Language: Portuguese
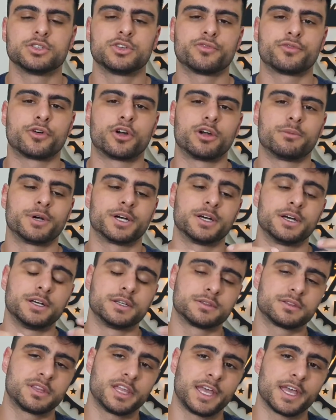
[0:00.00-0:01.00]
de forma
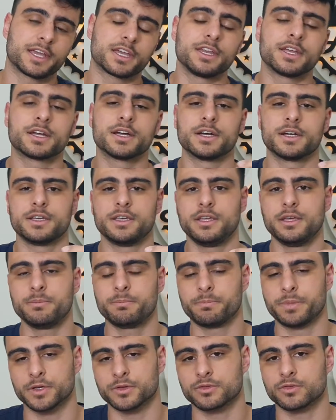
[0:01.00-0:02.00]
técnica e
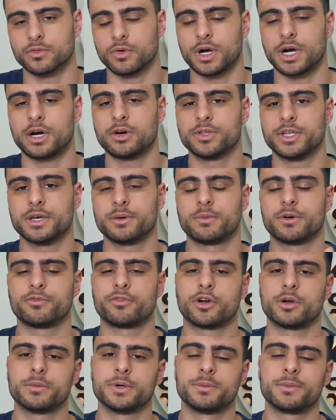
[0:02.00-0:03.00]
pessoal, né, uma
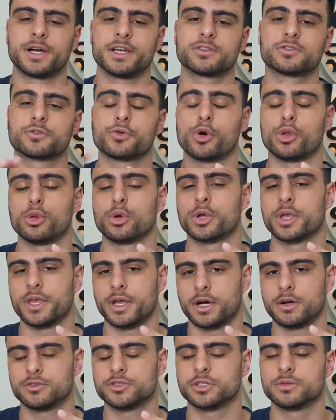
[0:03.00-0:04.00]
forma mais
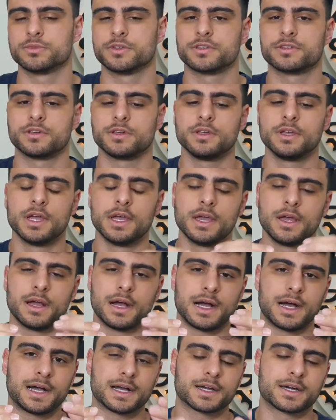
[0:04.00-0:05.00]
coloquial, digamos assim,
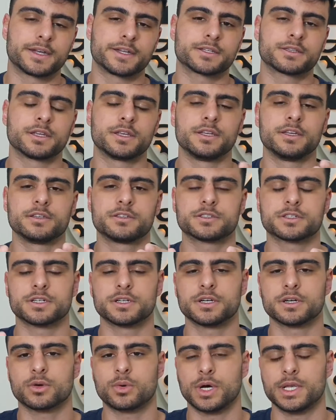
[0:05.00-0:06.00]
a
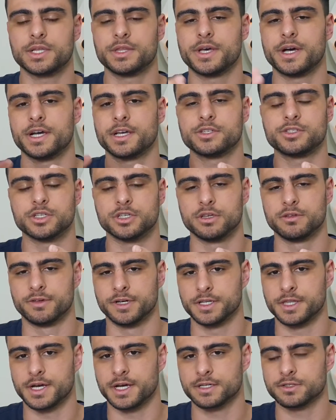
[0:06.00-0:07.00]
característica, qualidade e
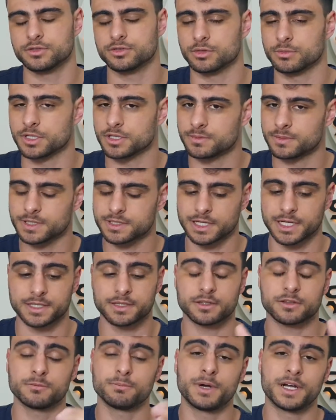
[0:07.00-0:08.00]
verdade sobre as
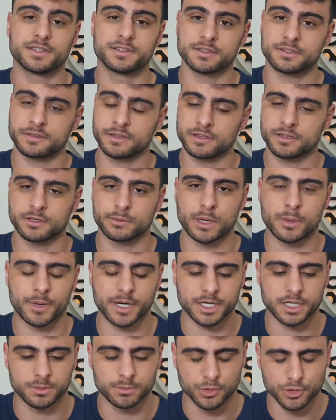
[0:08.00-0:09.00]
bicicletas. Mas a Sense é uma
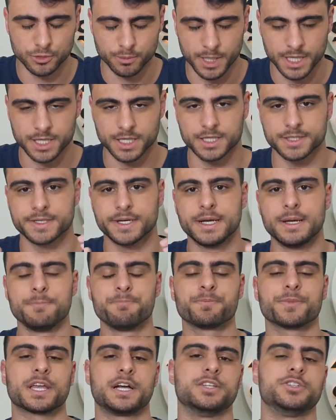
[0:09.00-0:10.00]
marca muito bacana,
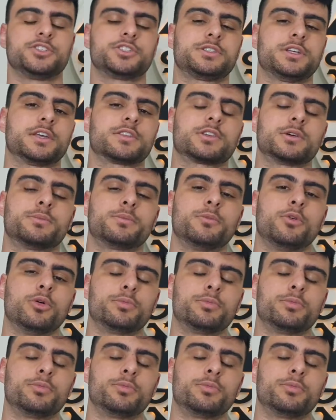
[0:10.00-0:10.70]
a gente tem essa